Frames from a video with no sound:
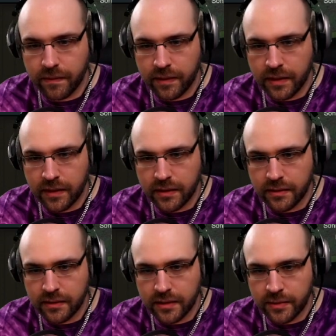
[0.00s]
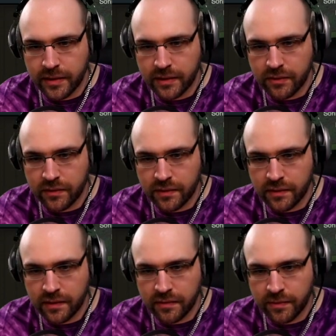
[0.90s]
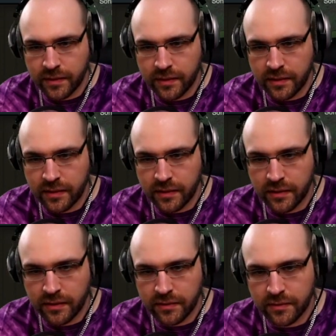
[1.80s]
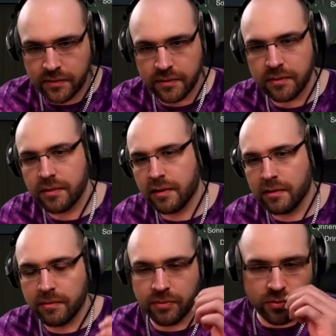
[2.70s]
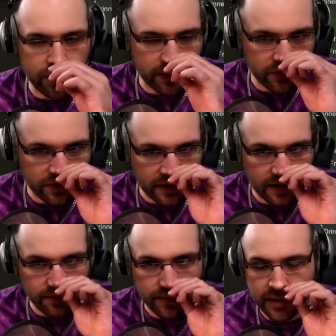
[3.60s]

Ja, aber der könnte jetzt erstmal hier. Den Burian könnte er eben